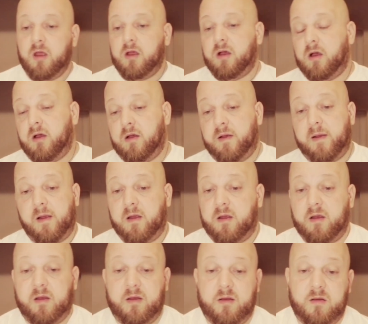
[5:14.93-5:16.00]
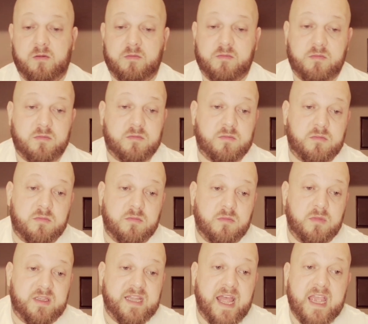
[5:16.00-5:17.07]
Euh,
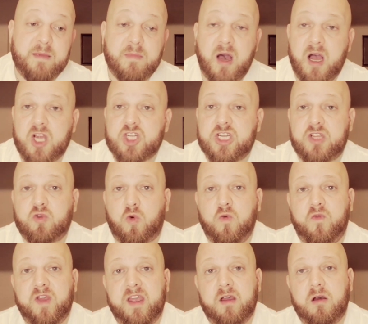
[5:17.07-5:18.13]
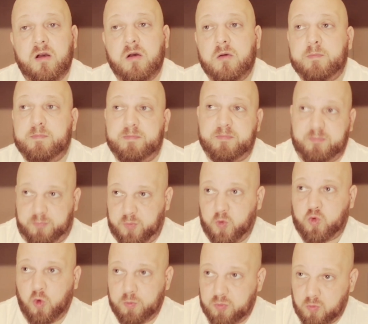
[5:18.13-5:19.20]
Neymar, j'ai trouvé euh,
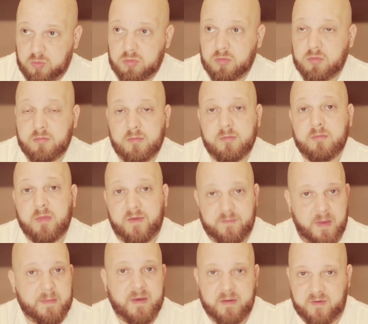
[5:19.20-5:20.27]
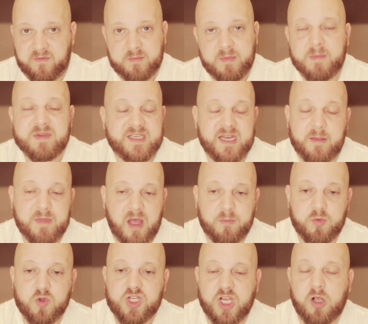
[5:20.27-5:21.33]
plutôt bon, même euh, même s'il a mis un
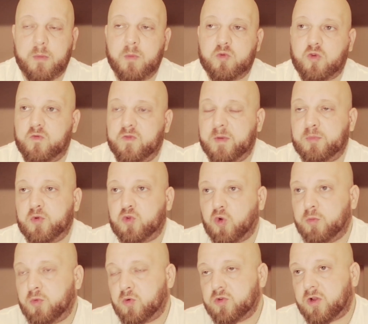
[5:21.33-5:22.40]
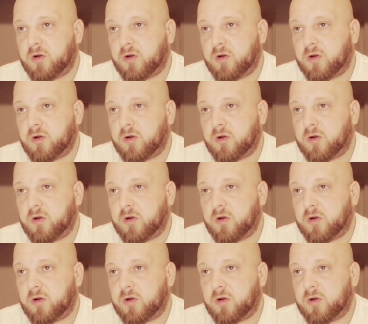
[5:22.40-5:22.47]
but, j'ai quand même trouvé plutôt bon